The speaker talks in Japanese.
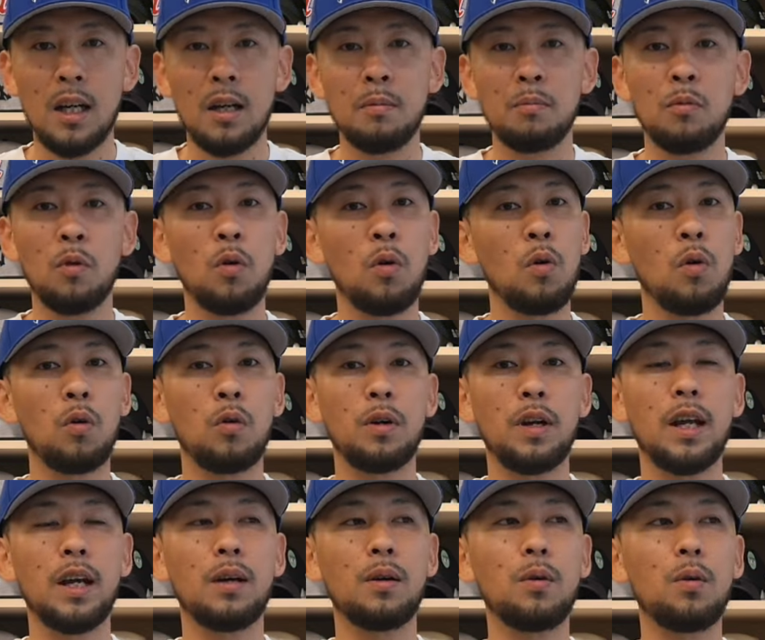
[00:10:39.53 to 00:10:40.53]
もう
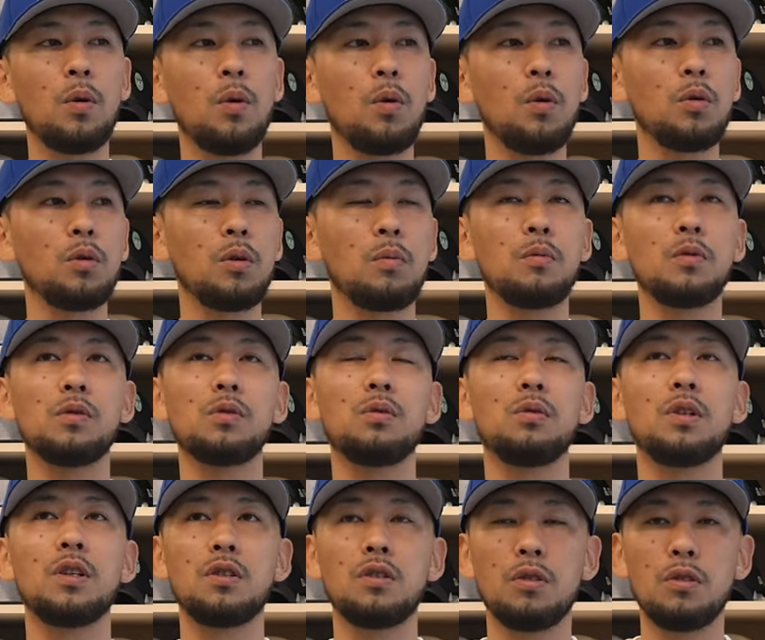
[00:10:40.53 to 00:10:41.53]
レコードもそ
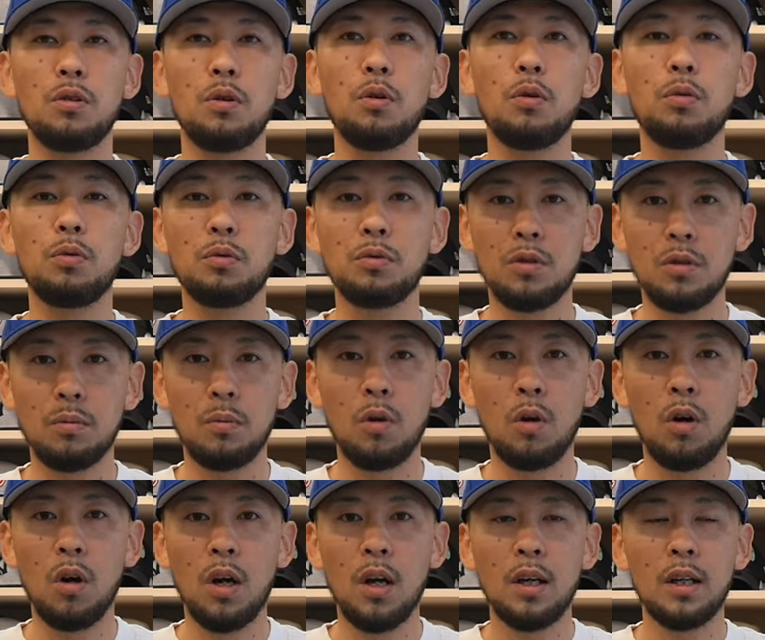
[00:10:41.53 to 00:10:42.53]
うですし、洋服
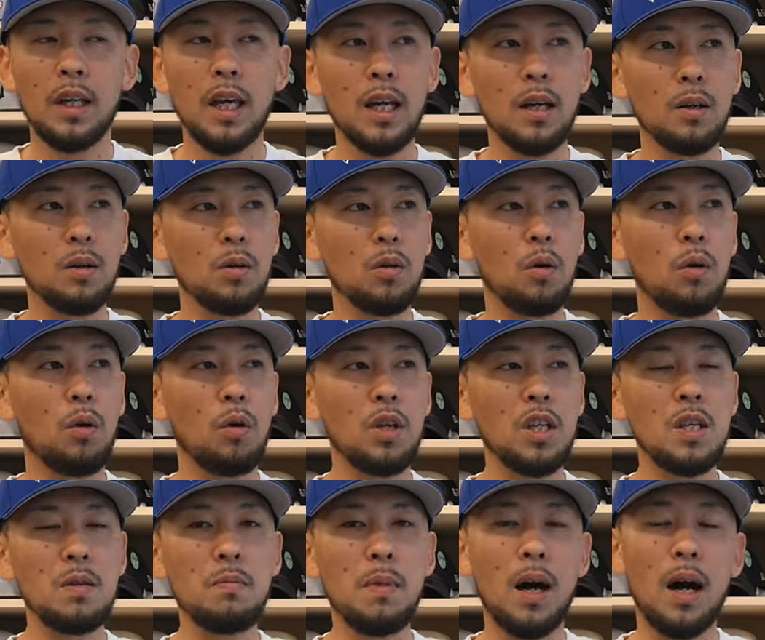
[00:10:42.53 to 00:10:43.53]
も結構
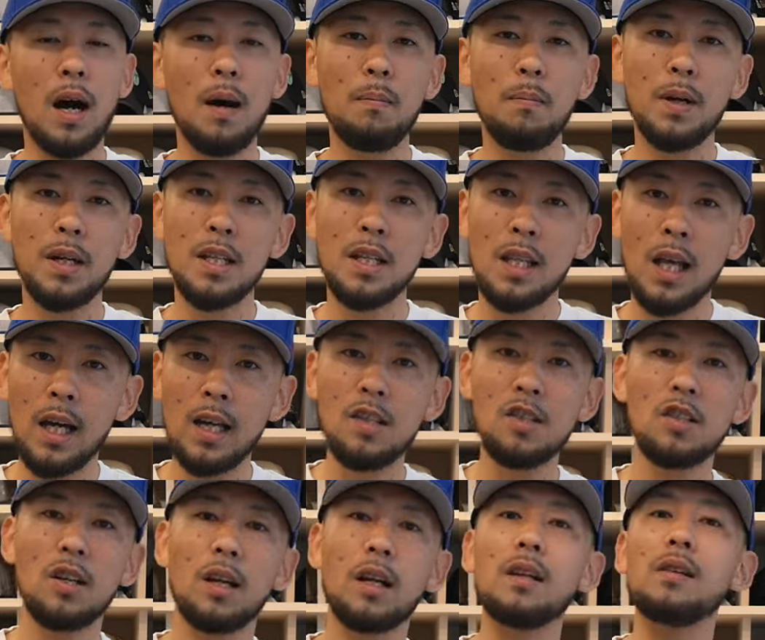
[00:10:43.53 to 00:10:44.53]
今あんまりいないん
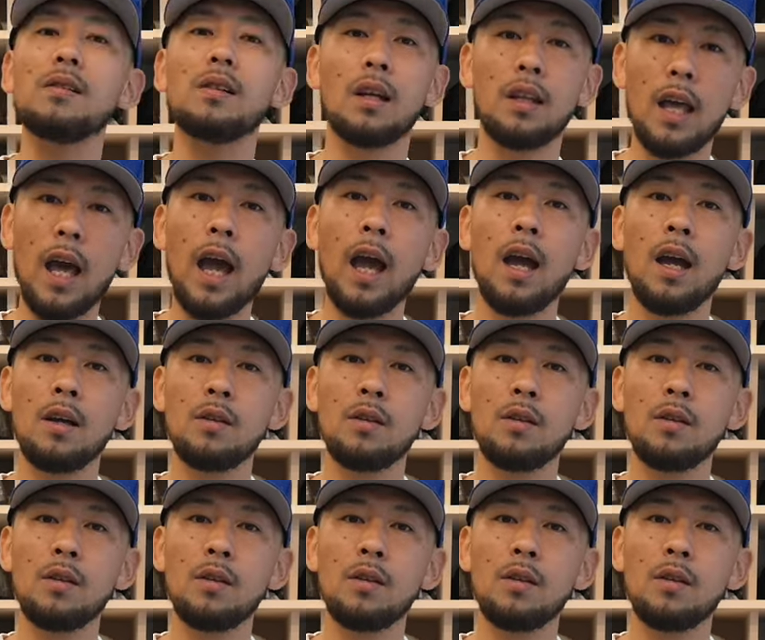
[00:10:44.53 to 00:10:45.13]
じゃないですかね。